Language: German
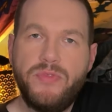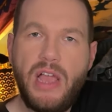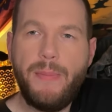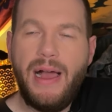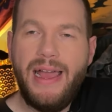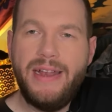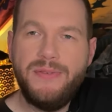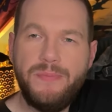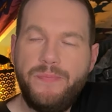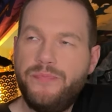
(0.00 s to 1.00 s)
ich habe
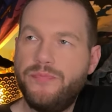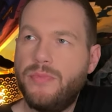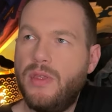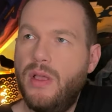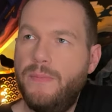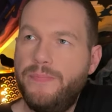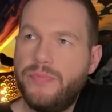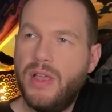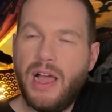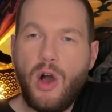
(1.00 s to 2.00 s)
einen
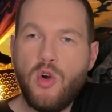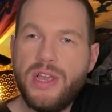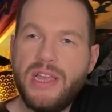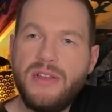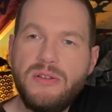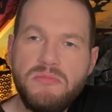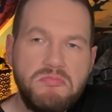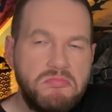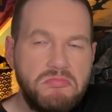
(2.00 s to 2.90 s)
rauchigen